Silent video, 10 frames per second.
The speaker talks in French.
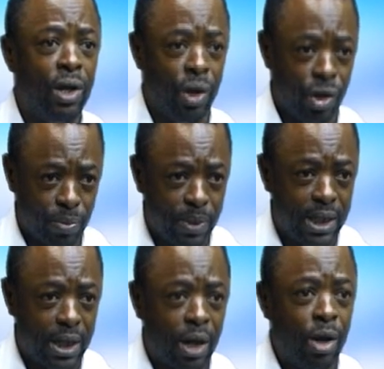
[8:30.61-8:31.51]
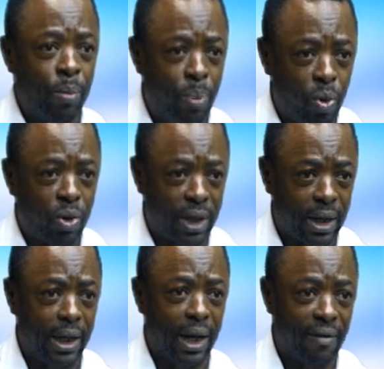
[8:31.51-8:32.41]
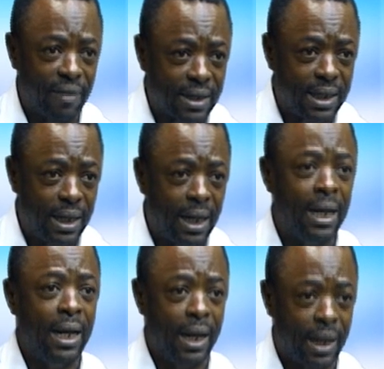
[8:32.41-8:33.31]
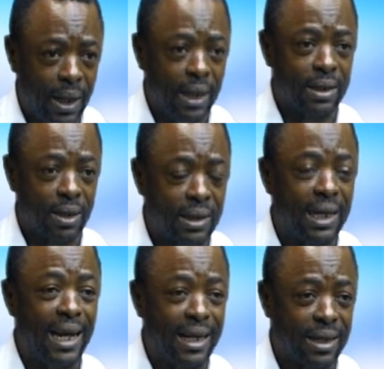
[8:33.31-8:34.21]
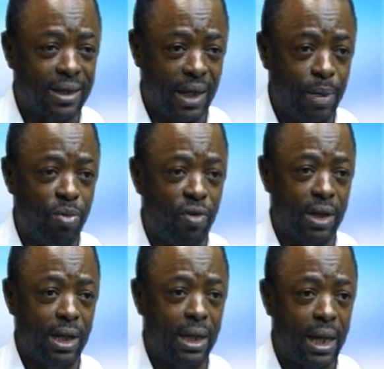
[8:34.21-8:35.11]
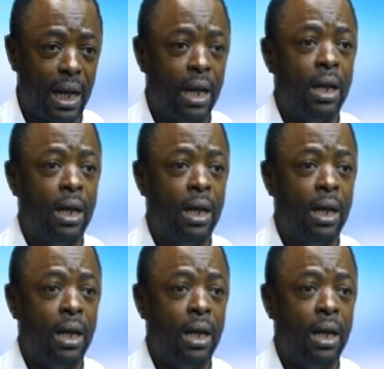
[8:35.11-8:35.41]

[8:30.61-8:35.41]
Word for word: Et je me dis, pour autant qu'il est investi et qu'il est censé exercer les pouvoirs de l'État,